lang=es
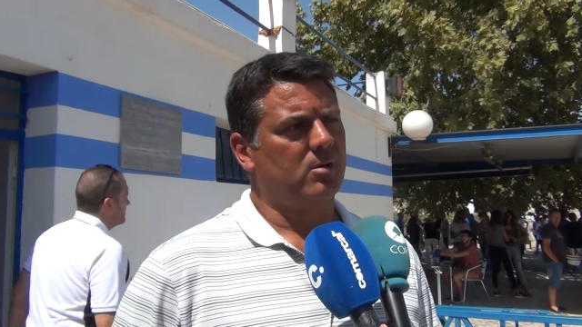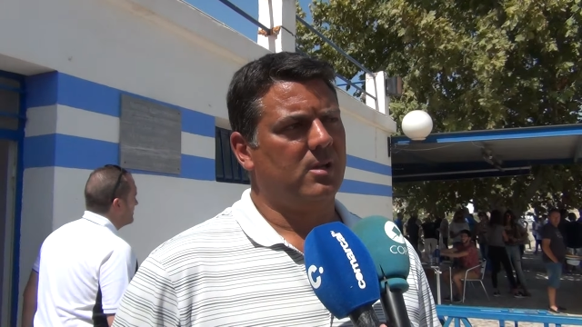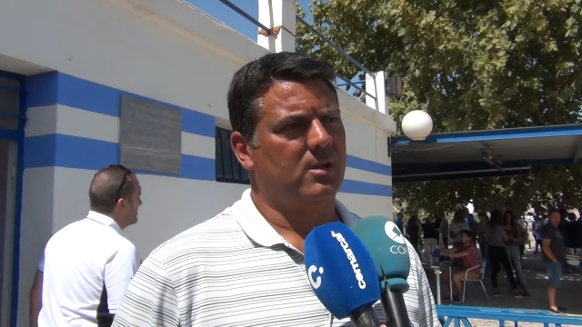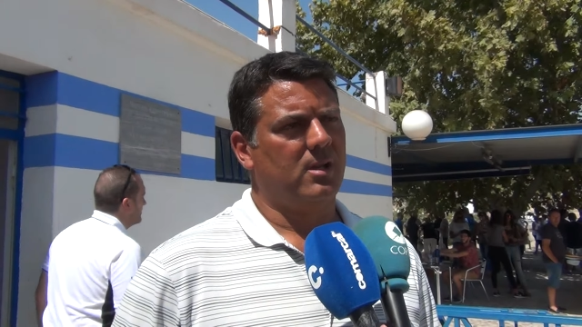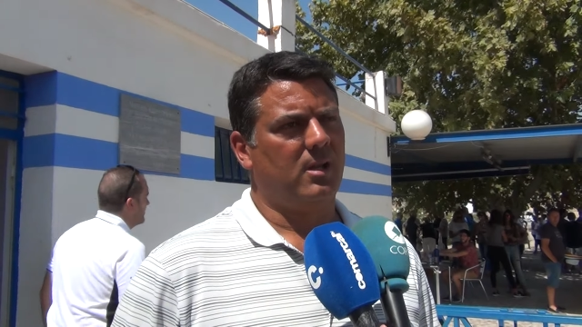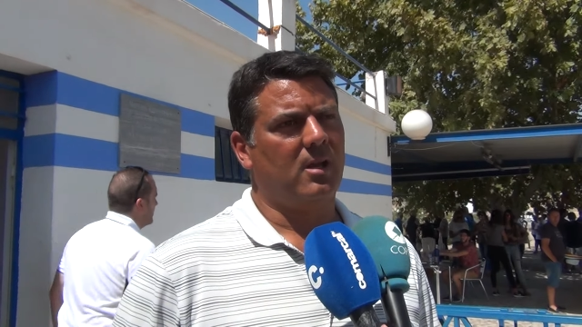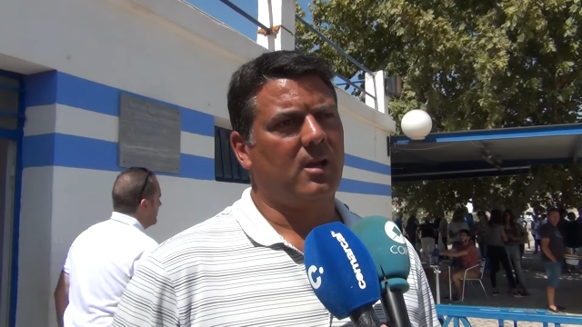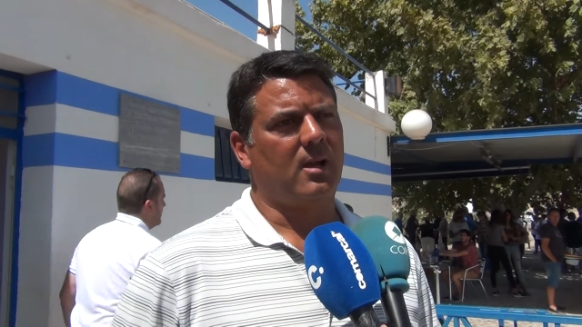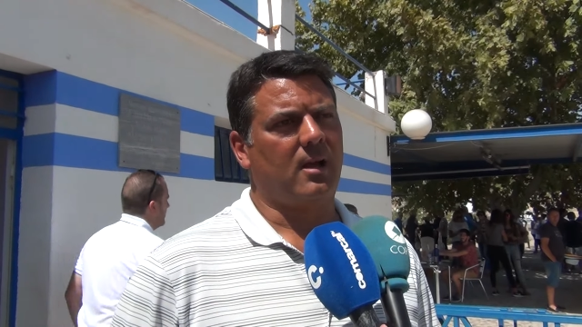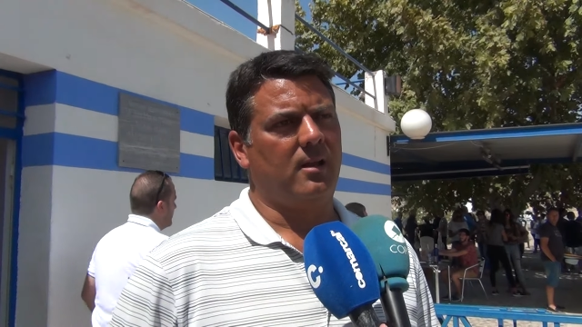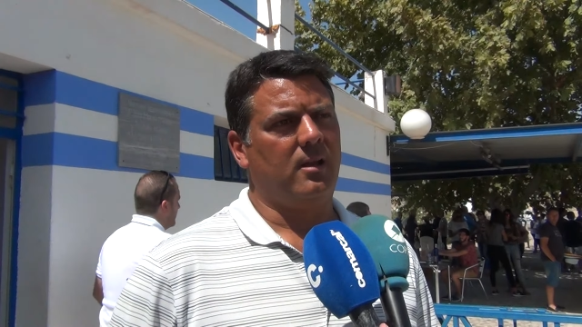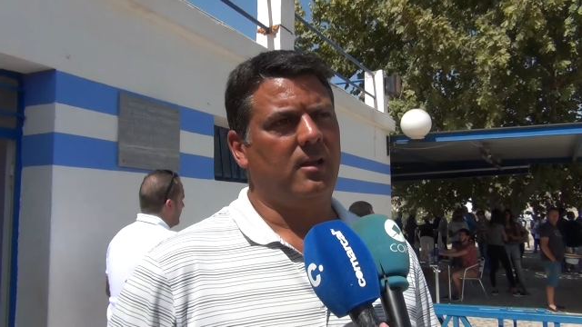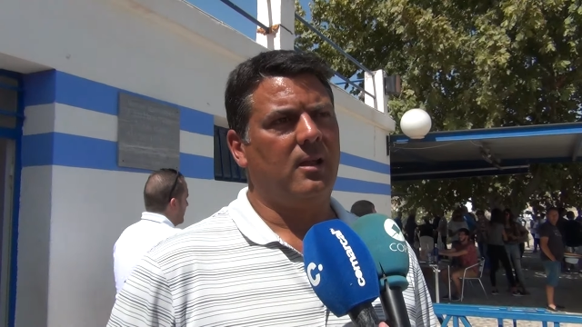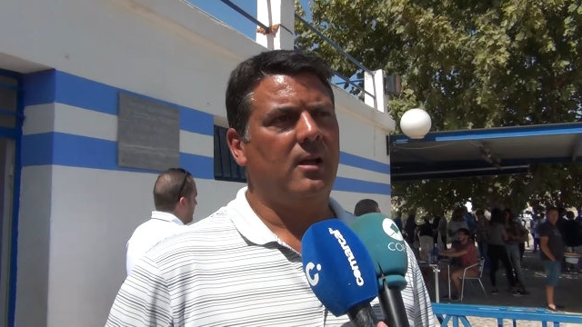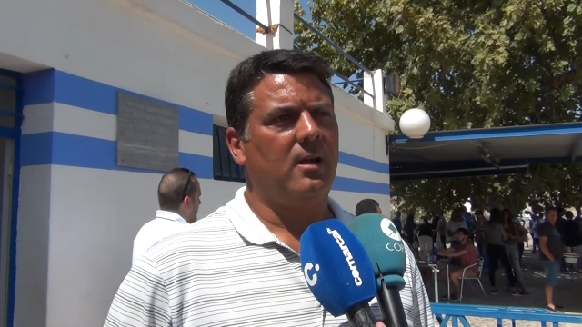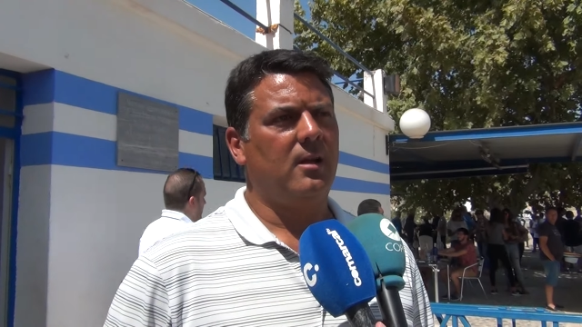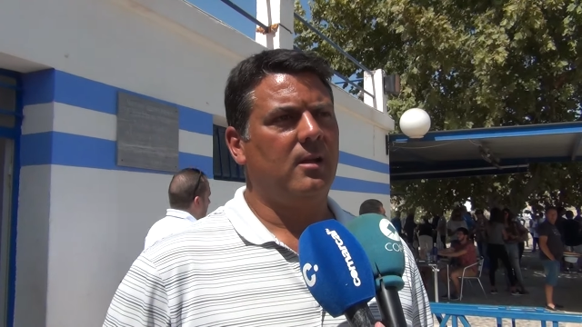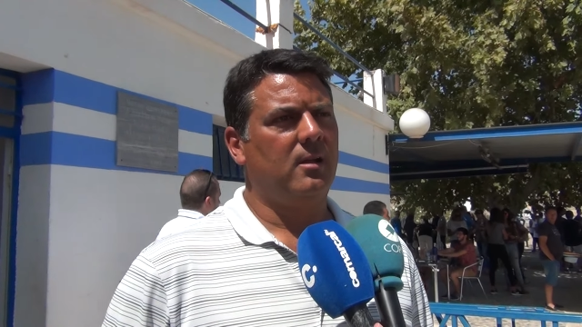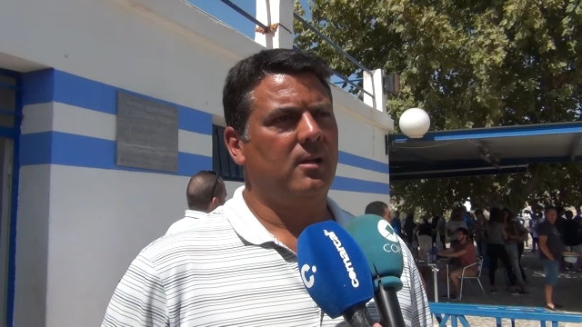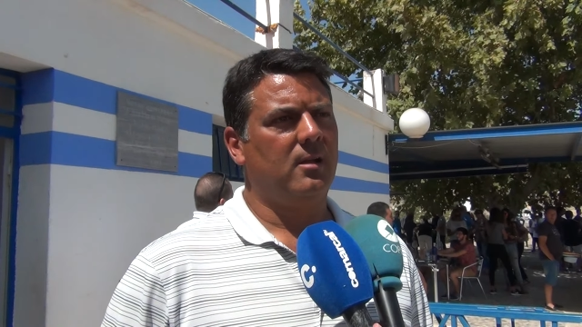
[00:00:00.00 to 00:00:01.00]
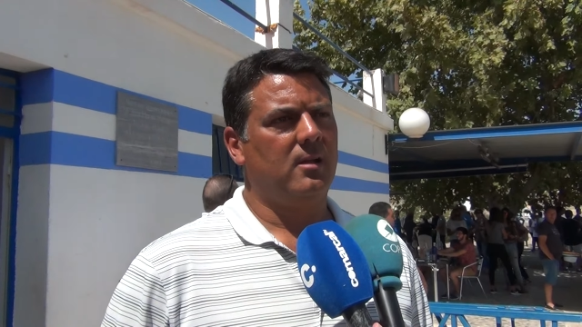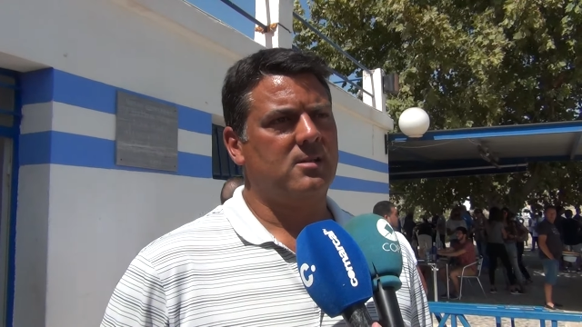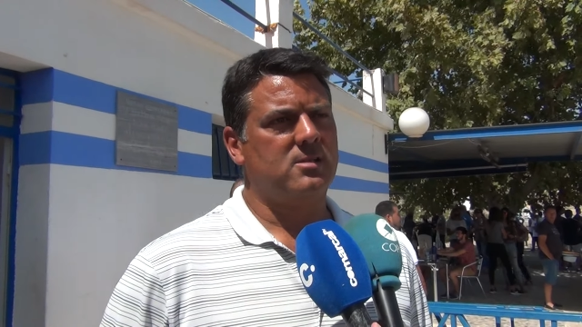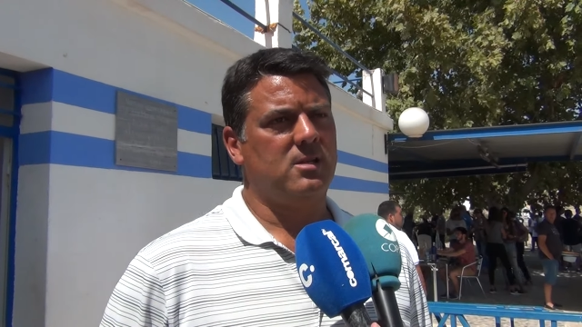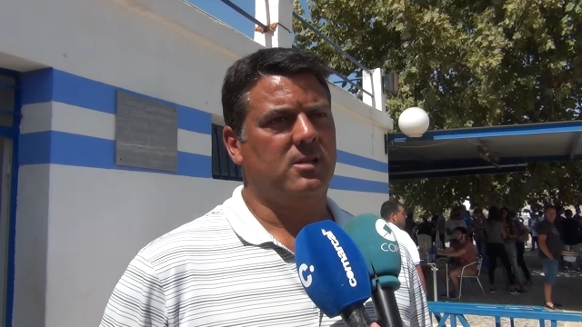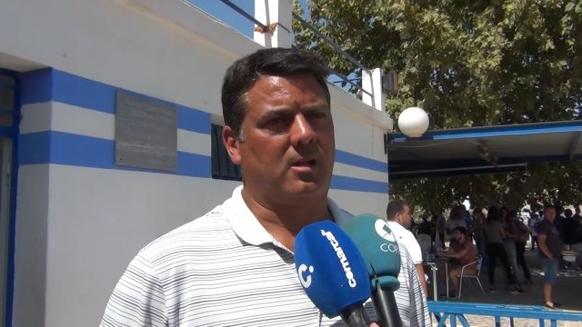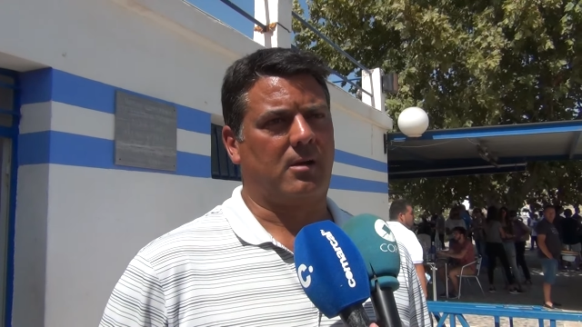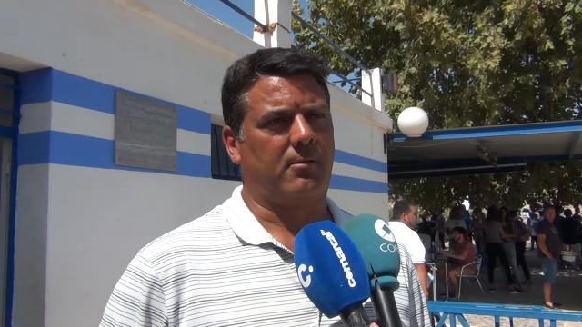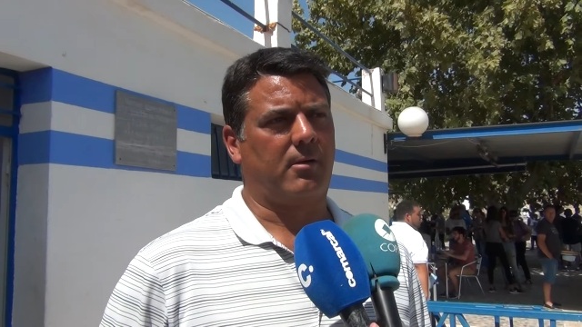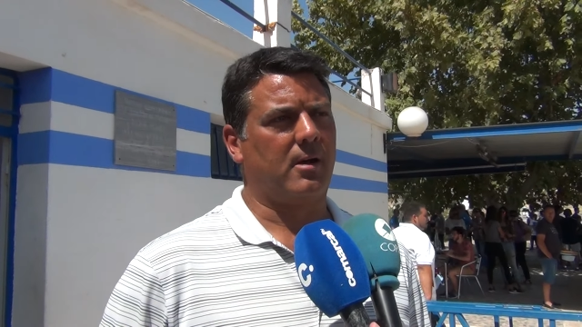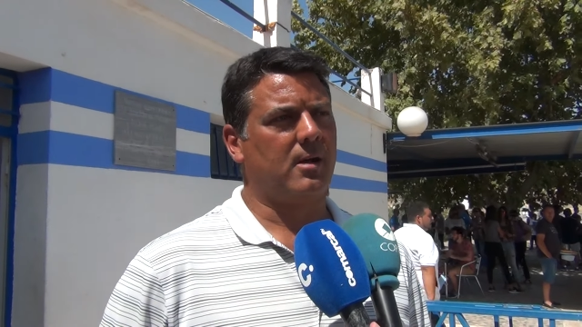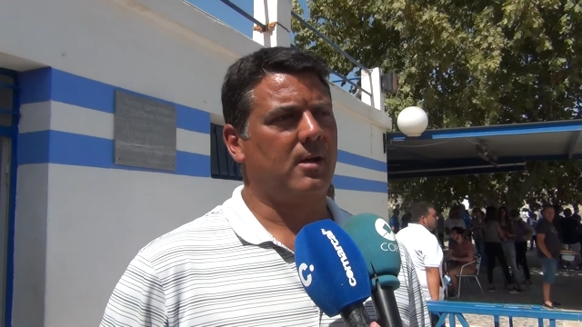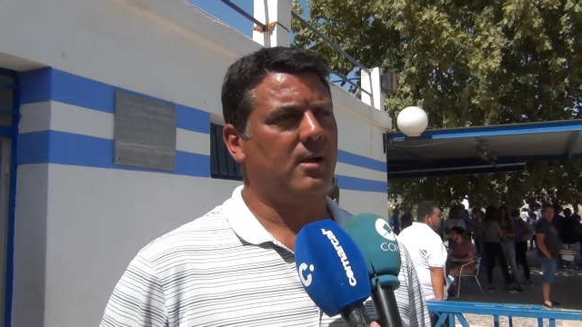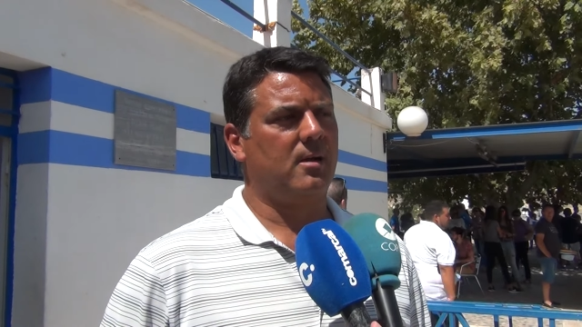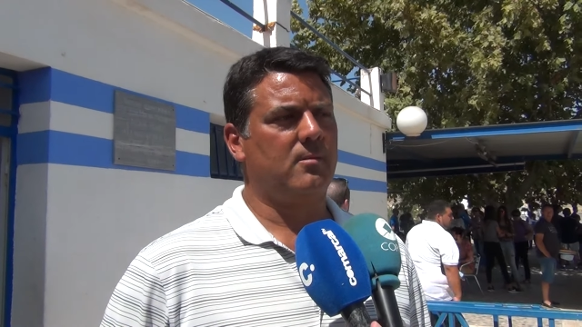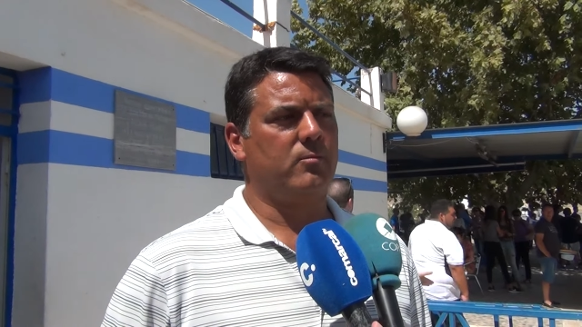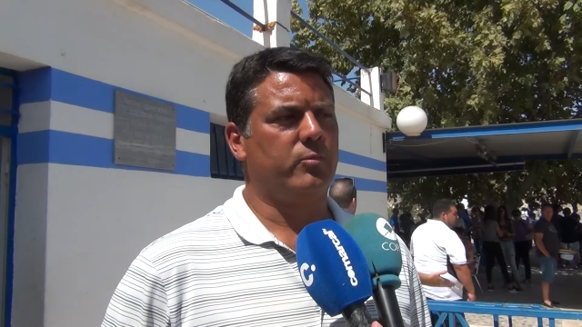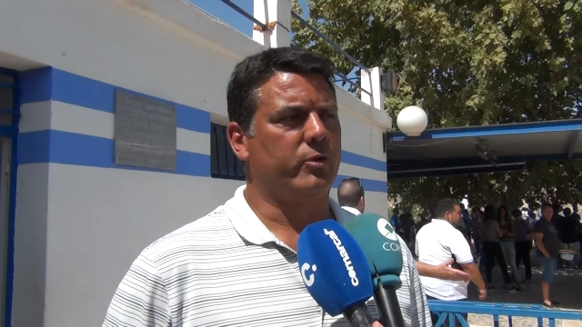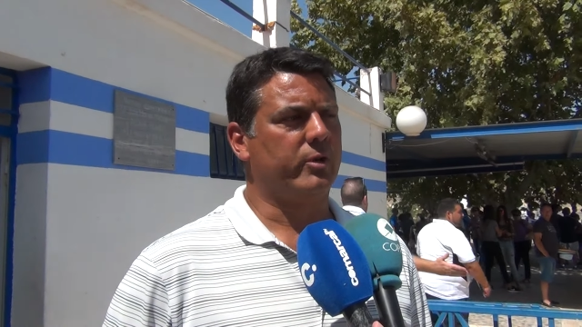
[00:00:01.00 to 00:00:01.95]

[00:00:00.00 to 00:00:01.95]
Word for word: Que tienen calidad y que si trabajan,